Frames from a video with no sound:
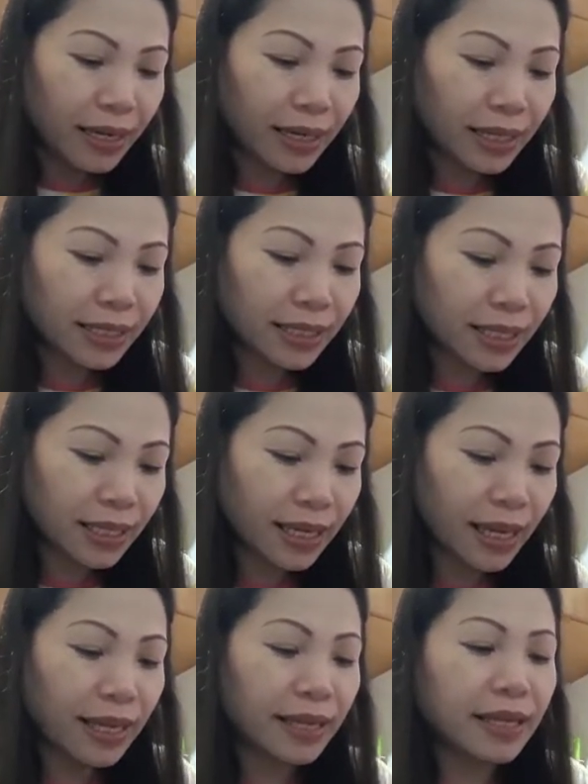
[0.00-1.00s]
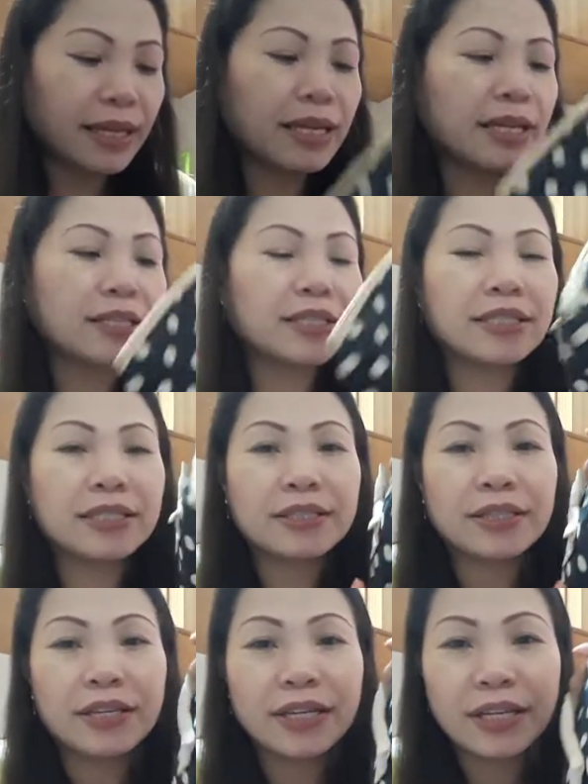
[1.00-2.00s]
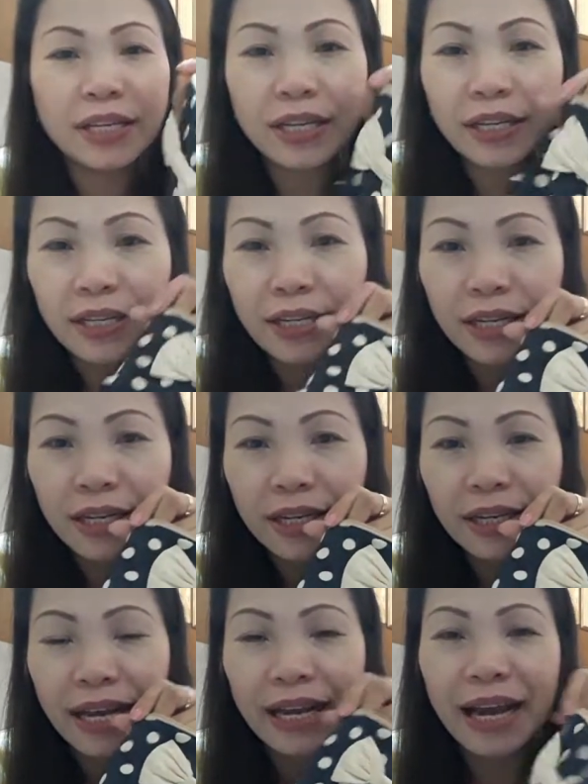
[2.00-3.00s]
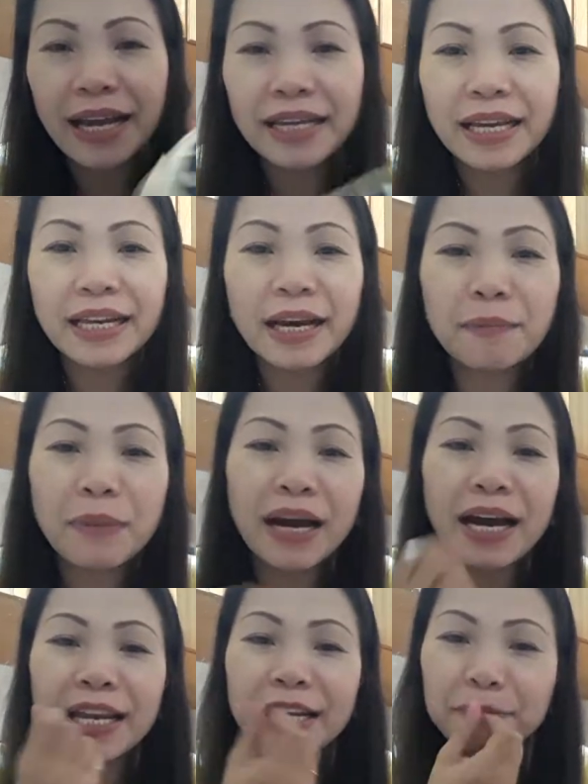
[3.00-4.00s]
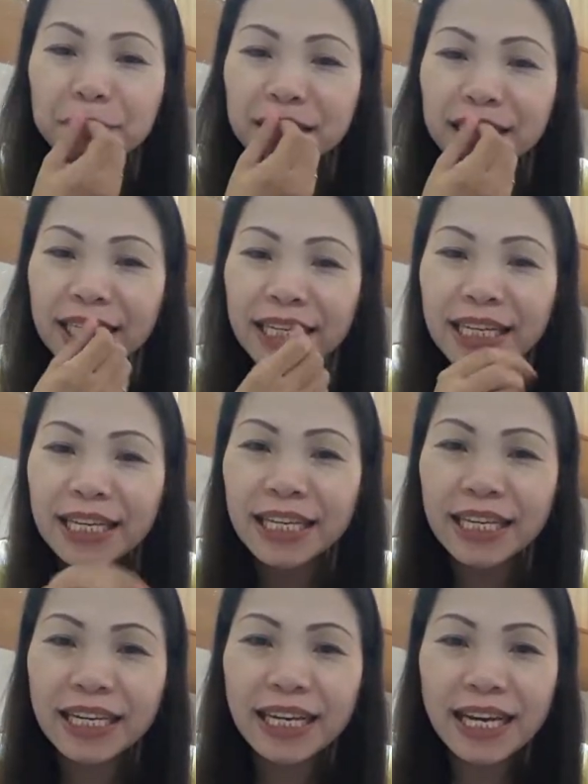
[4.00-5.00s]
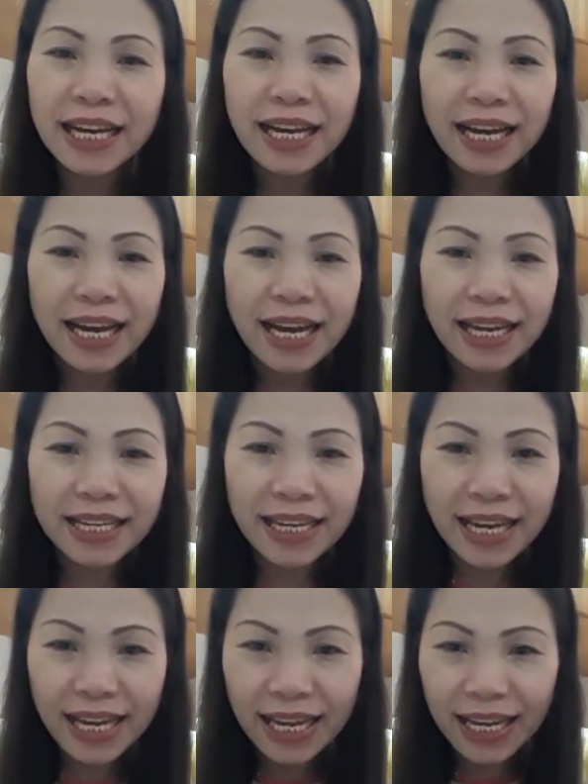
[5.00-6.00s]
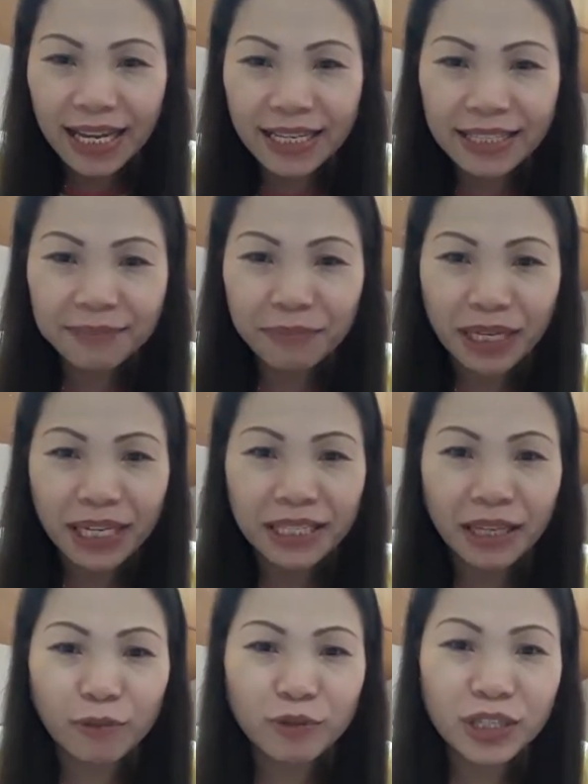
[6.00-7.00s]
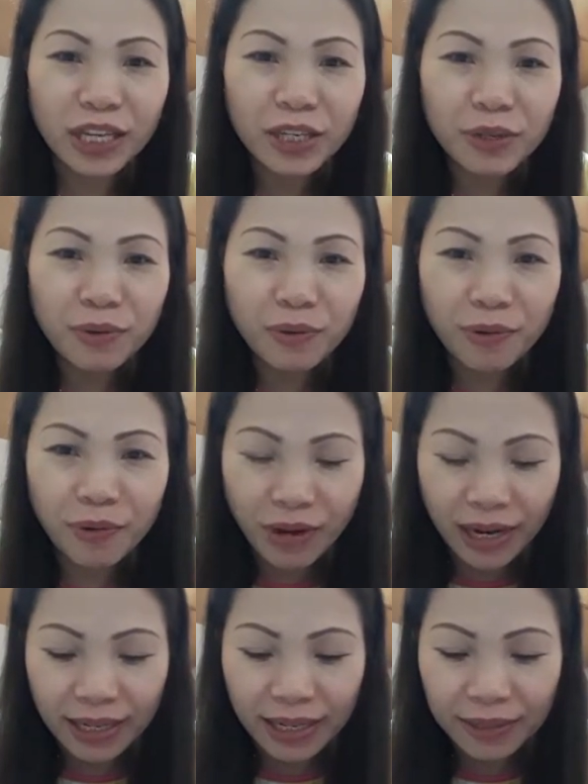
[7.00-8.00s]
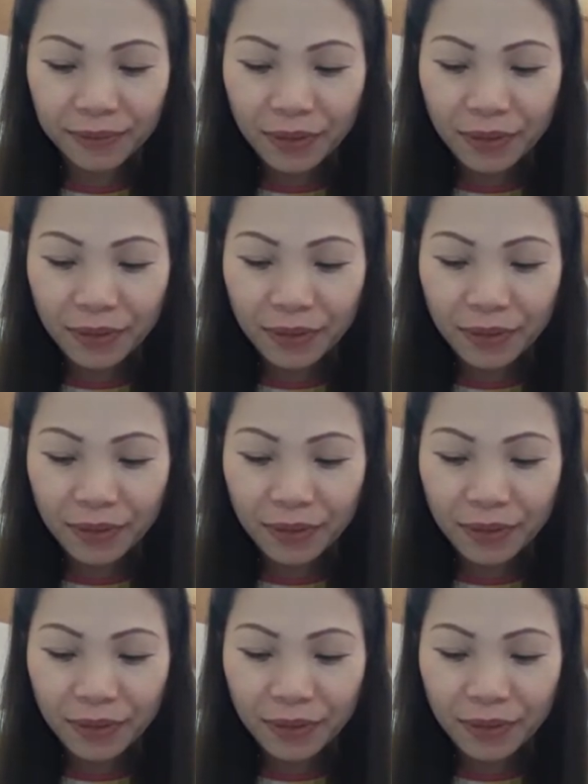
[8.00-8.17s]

The second is, darereng, lagayan ng mga lipstick. Ayan, pakita ko sa inyo ang